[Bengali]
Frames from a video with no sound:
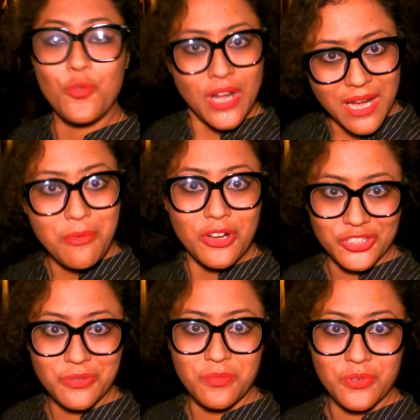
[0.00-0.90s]
ওনার
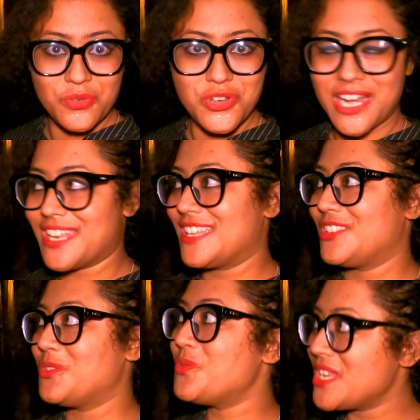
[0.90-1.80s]
বক্তব্য অনুসারে
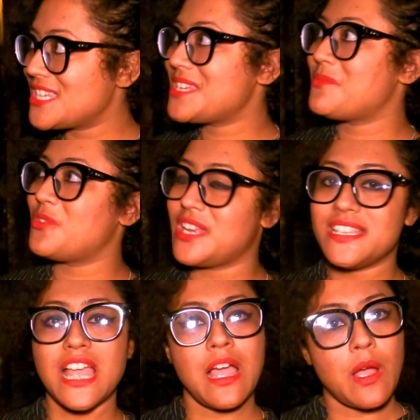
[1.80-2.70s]
কিন্তু উনি যেটা
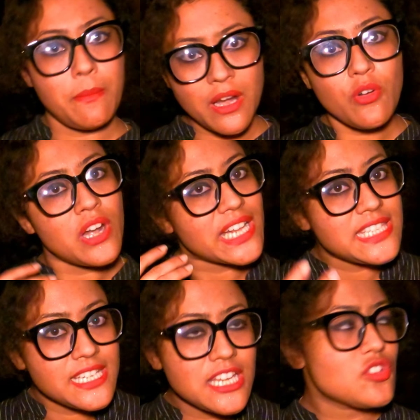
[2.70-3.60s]
বললেন যে আমরা ওনাকে
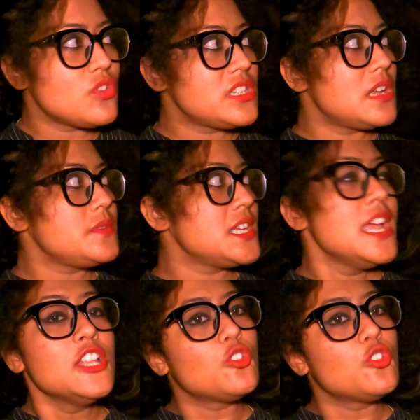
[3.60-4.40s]
জিজ্ঞেস করছিলাম যে